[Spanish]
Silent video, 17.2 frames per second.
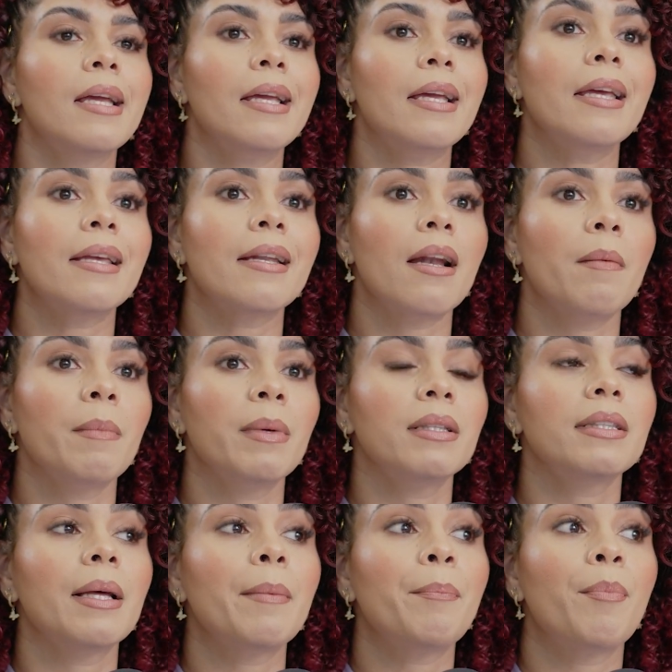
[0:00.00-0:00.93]
Y
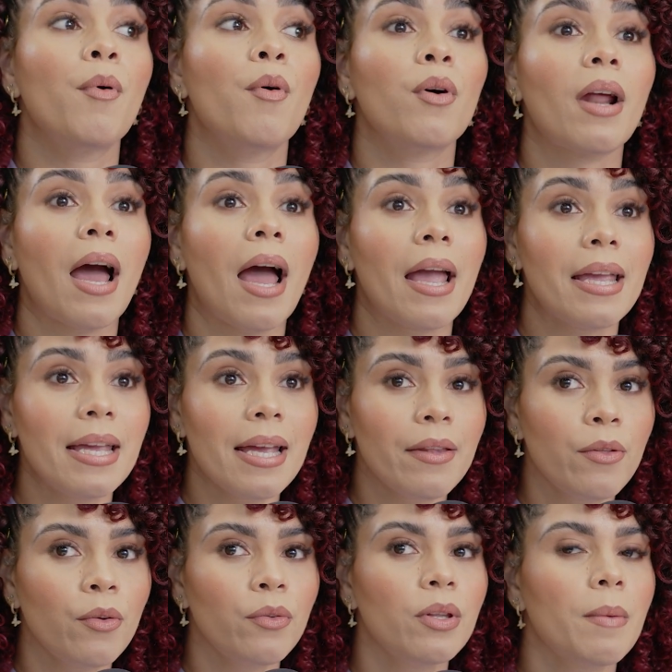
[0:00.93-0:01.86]
realmente por ahí
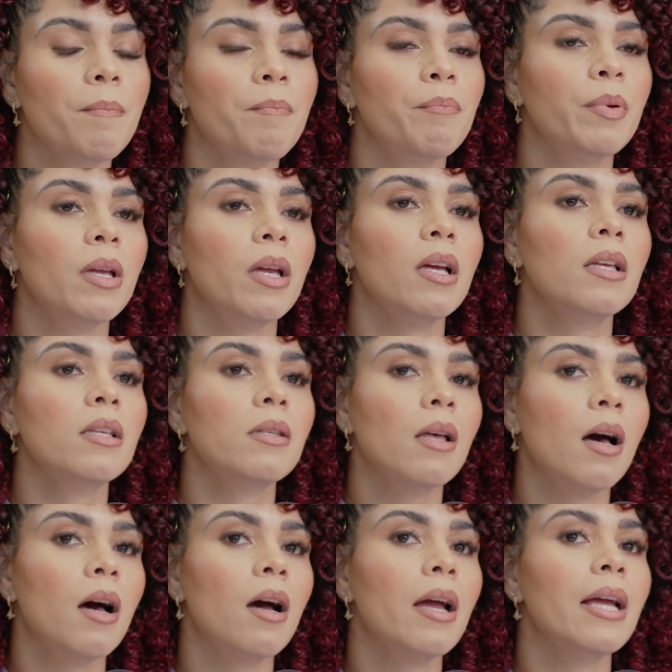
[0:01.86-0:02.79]
es donde
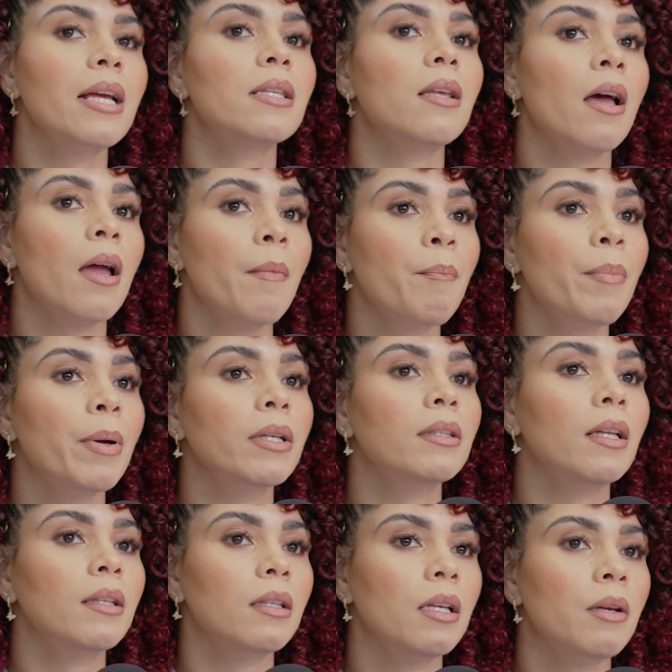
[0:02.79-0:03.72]
empieza esas
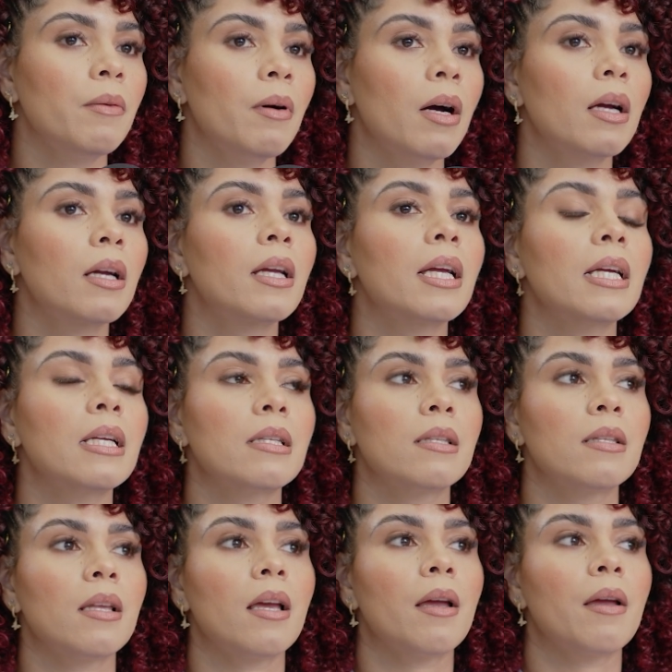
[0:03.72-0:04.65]
expectativas que,
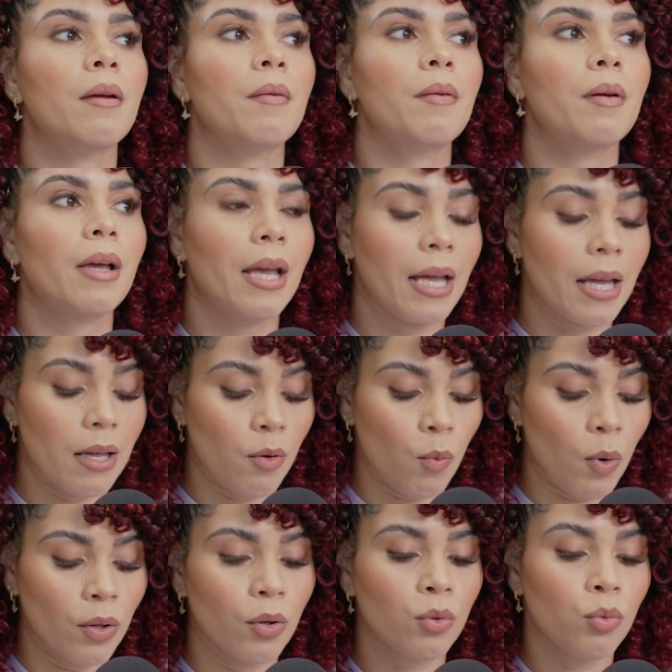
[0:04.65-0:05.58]
se, que
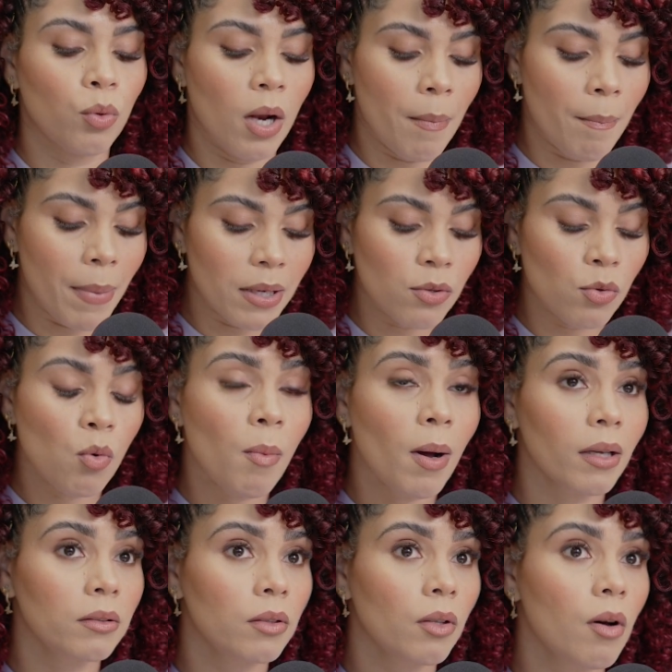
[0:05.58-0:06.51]
cuando tú las vas
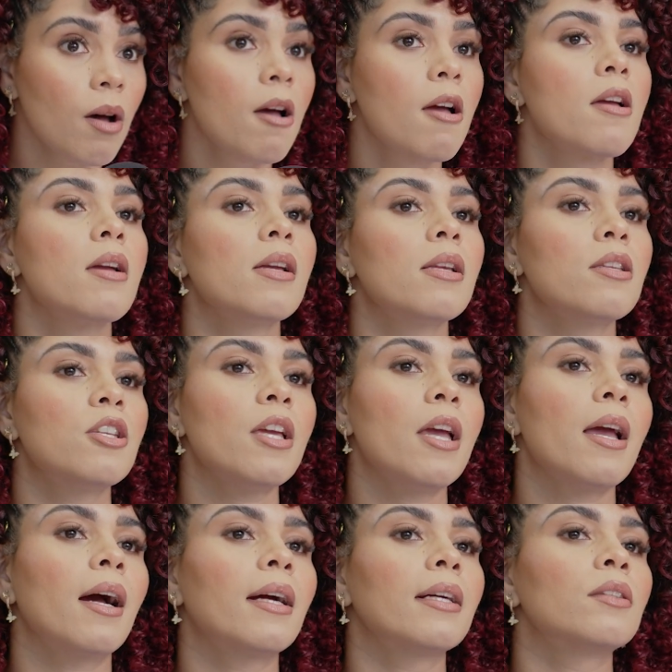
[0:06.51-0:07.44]
sumando,
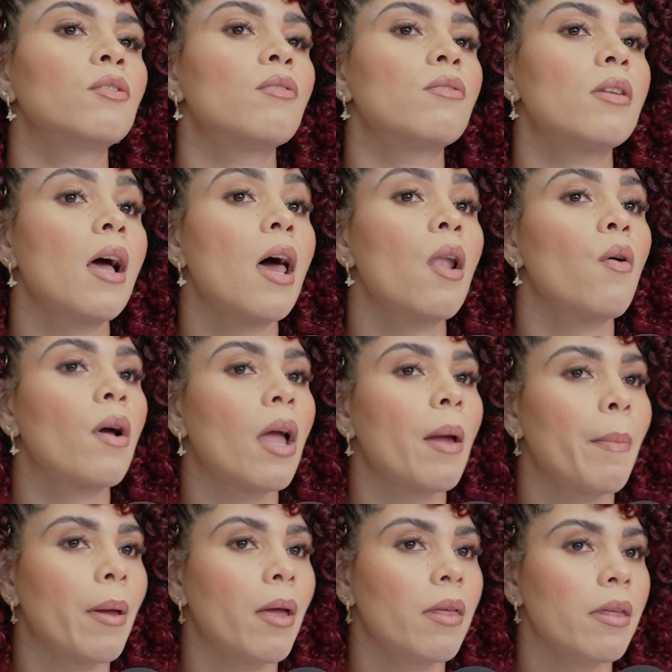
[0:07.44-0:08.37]
llegan entonces a lo
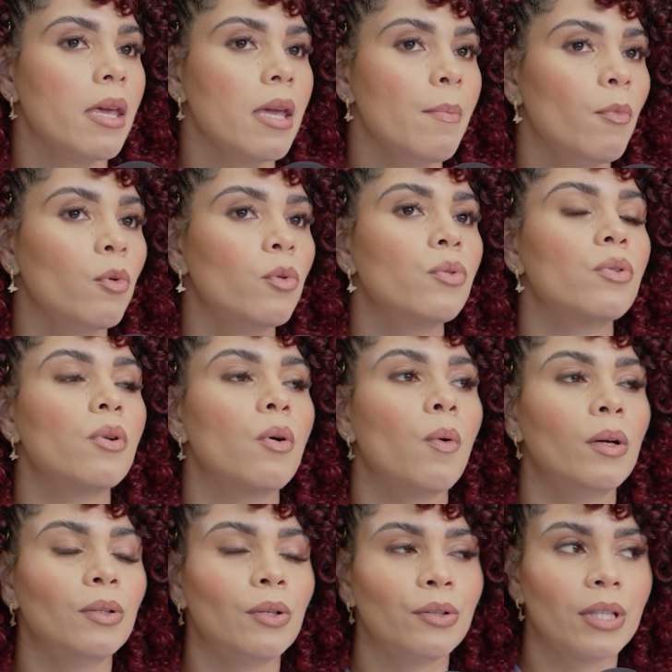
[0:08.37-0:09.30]
que pedimos
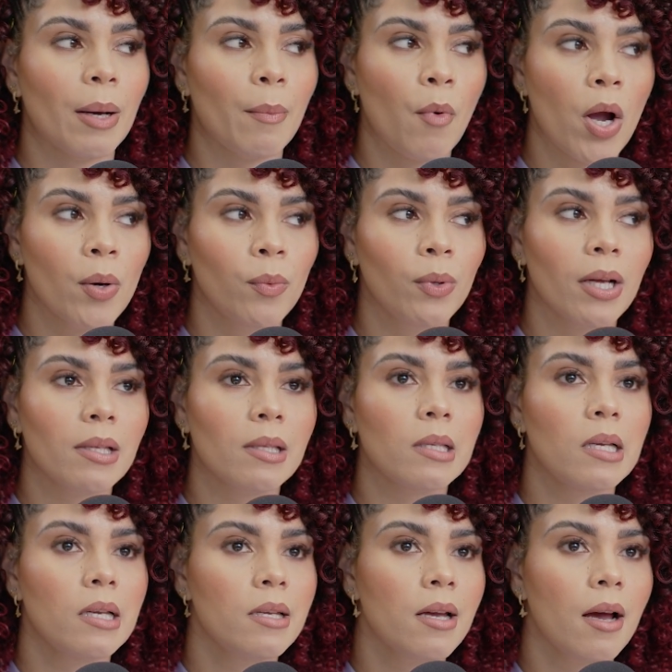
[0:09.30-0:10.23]
cuando estamos en una
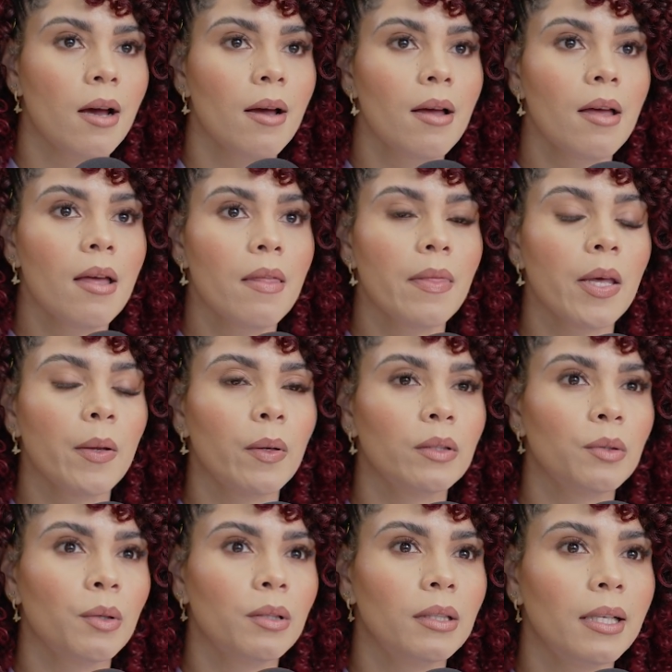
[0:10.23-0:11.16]
silla de
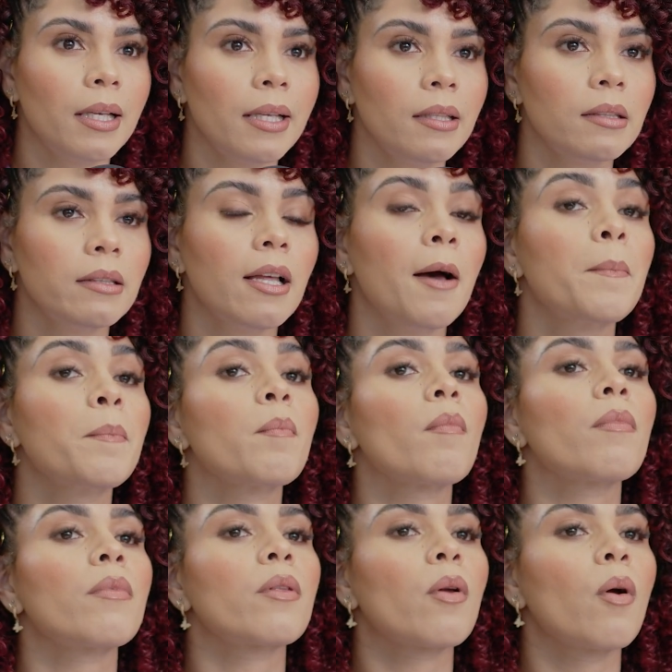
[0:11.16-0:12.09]
nuestro estilista
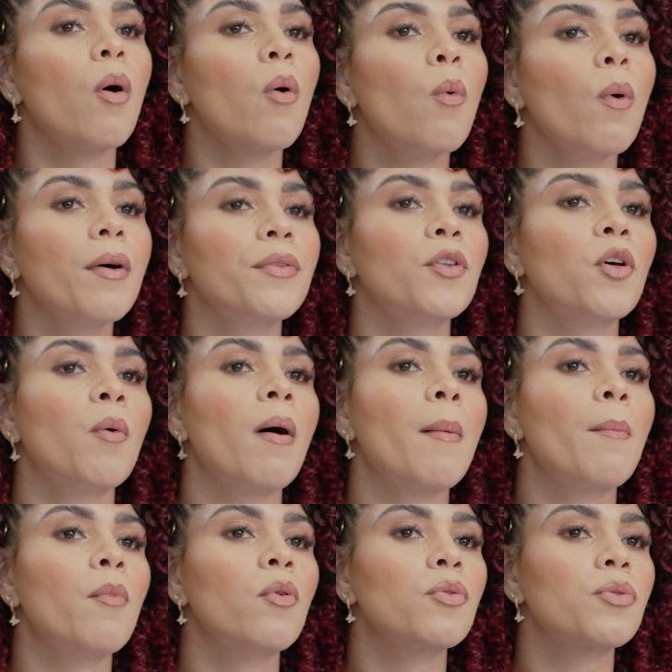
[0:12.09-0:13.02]
o cuando
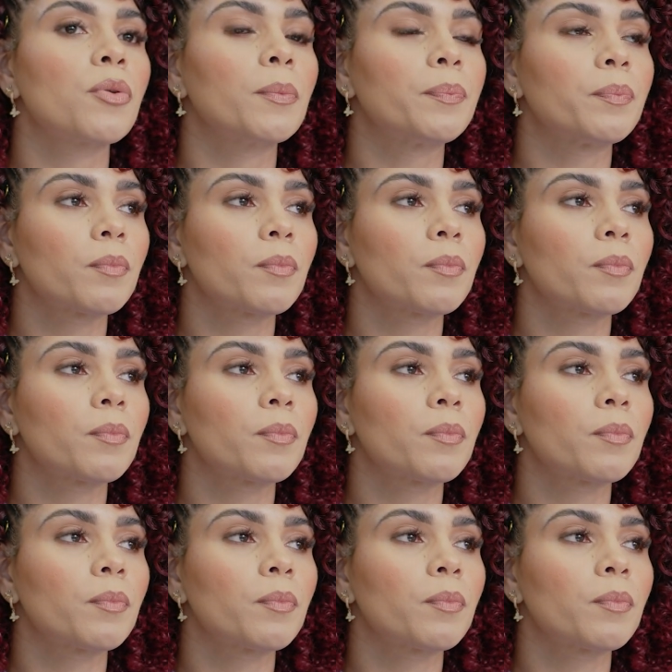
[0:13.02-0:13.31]
vamos